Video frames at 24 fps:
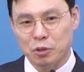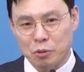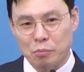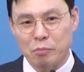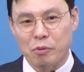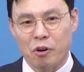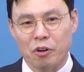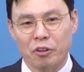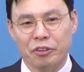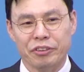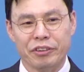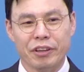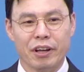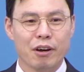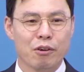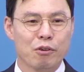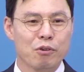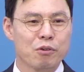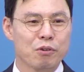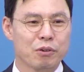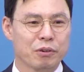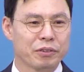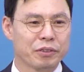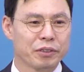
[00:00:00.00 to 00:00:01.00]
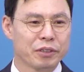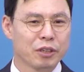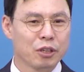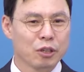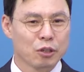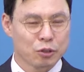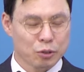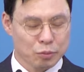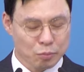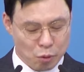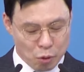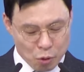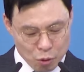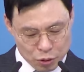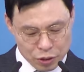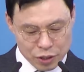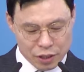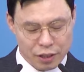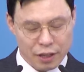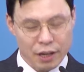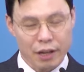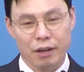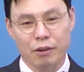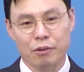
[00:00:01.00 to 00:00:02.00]
좀 컸다고 좀
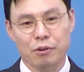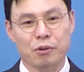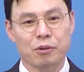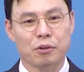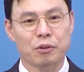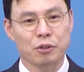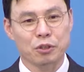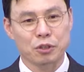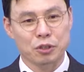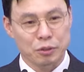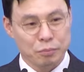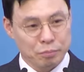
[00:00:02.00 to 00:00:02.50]
혼을 내고